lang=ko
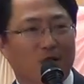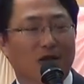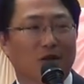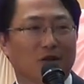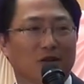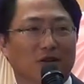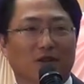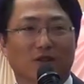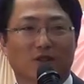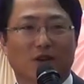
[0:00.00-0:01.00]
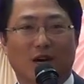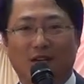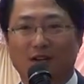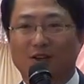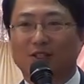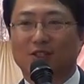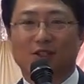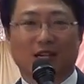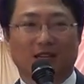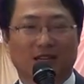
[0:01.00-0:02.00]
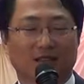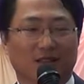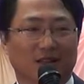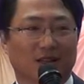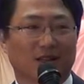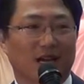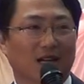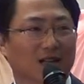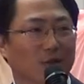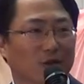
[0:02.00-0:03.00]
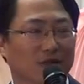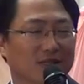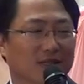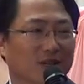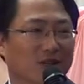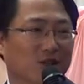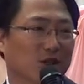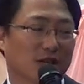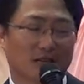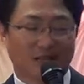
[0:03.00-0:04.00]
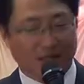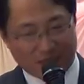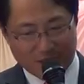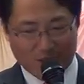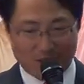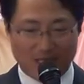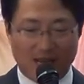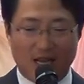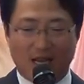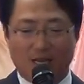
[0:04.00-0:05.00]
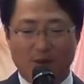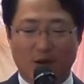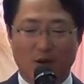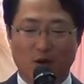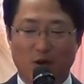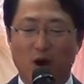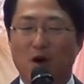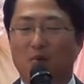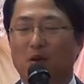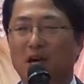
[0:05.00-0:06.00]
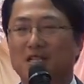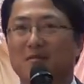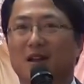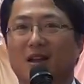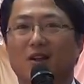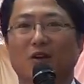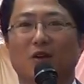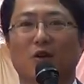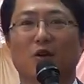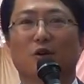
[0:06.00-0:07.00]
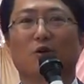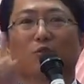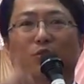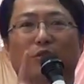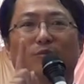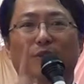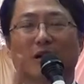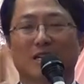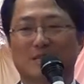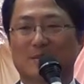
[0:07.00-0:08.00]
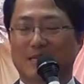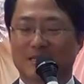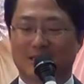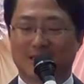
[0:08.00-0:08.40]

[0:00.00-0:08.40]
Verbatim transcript: 때로는 저 악한 것이 더 잘 되는데 나한테 못된 짓한 것이 더 잘 되는데 그런 거 생각하지 말고 뭐 하지 말라요? 불평하지 말라.